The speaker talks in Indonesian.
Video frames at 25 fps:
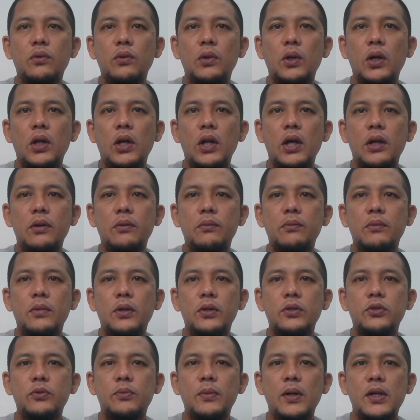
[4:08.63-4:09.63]
jualan
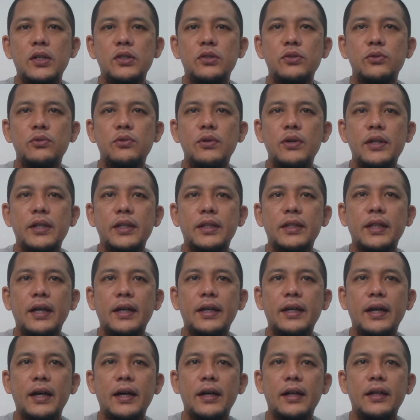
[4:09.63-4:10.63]
baju-baju wanita
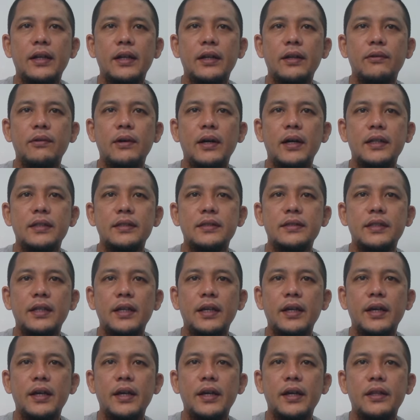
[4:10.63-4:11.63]
ya dari one
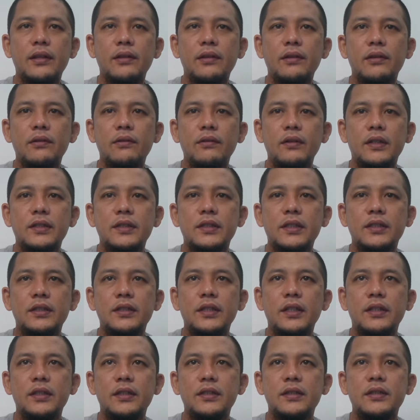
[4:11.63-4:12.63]
set, one set
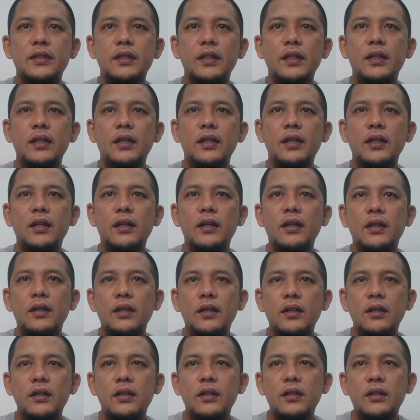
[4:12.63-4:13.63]
jersey.
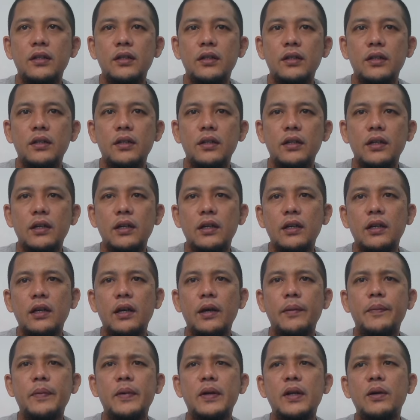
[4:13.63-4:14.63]

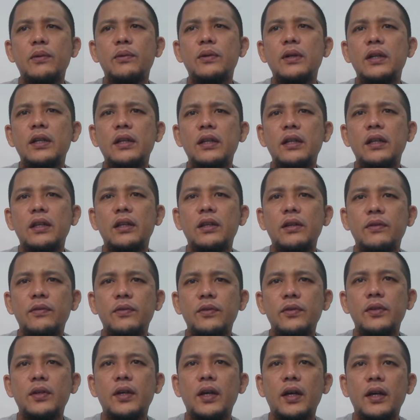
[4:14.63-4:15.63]
Kayak pernah udah di
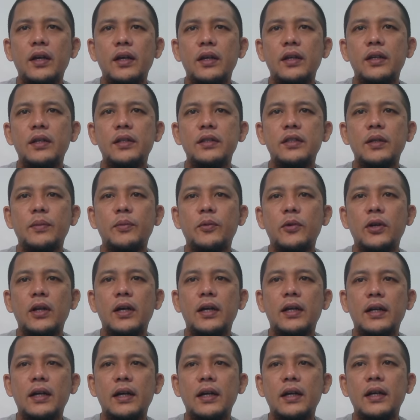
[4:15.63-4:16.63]
review ya, hijab
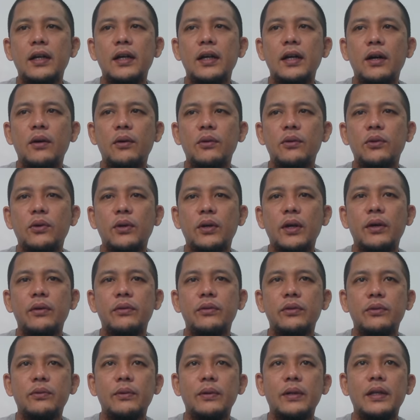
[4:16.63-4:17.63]
olahraga. Oke, okay,
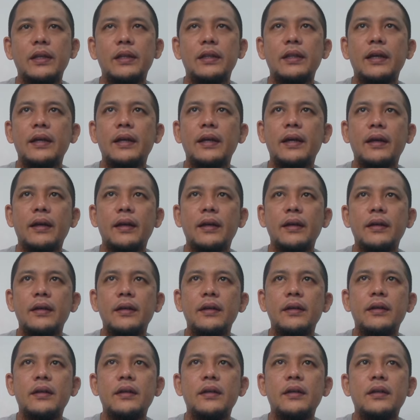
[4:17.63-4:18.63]
untuk wanita ya.
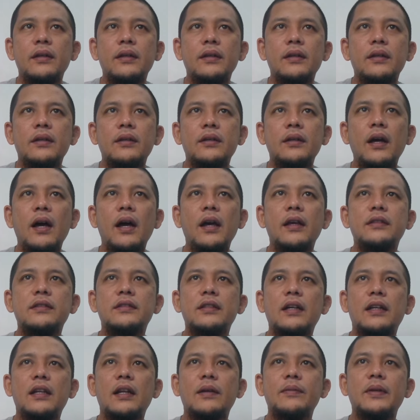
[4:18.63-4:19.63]
Ya,
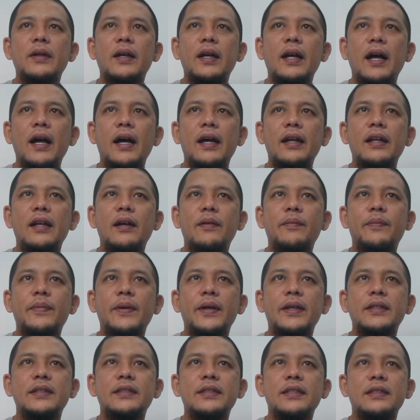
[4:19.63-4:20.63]
Instagramnya nggak ada,
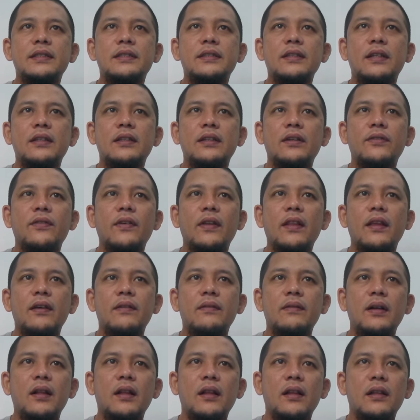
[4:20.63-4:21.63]
page is not
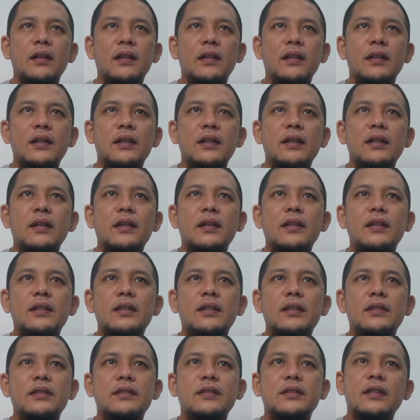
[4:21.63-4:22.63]
available.
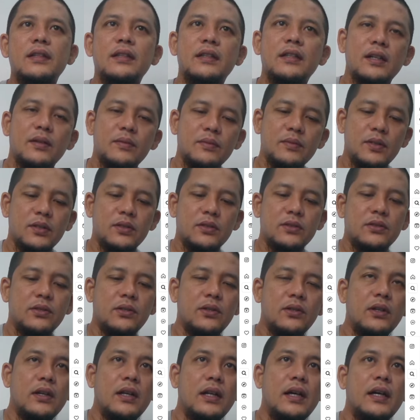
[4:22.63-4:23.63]
Instagramnya
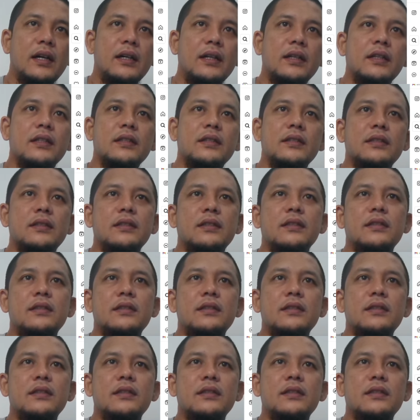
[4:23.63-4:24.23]
Zolaris.